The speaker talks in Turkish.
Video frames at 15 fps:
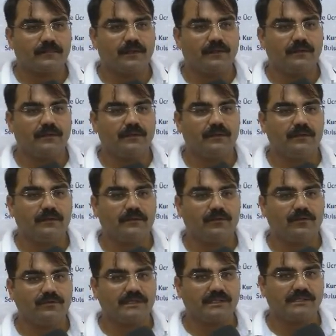Ee,
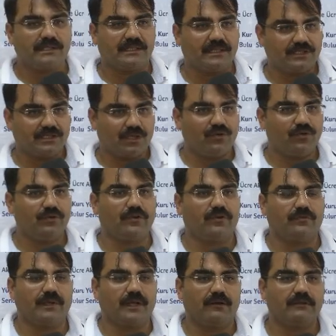önce size teşekkür
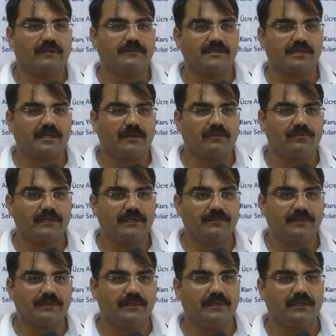ediyorum davetimize kabul edip
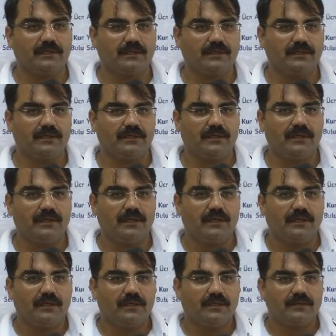ee,
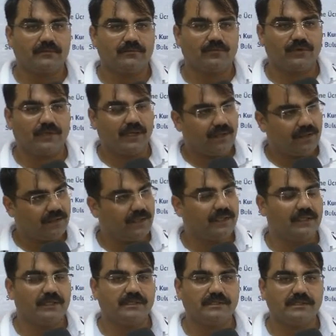buraya
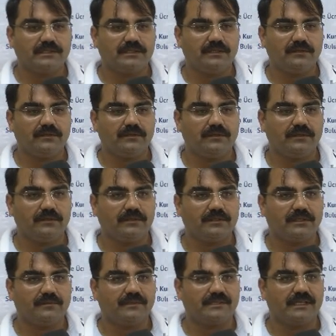geldiğiniz için. Ee,
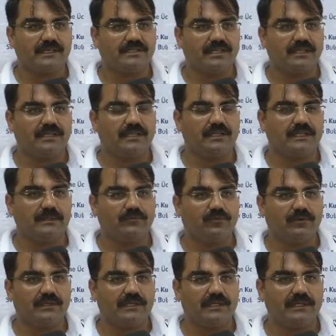işte biz geçen yıl 2012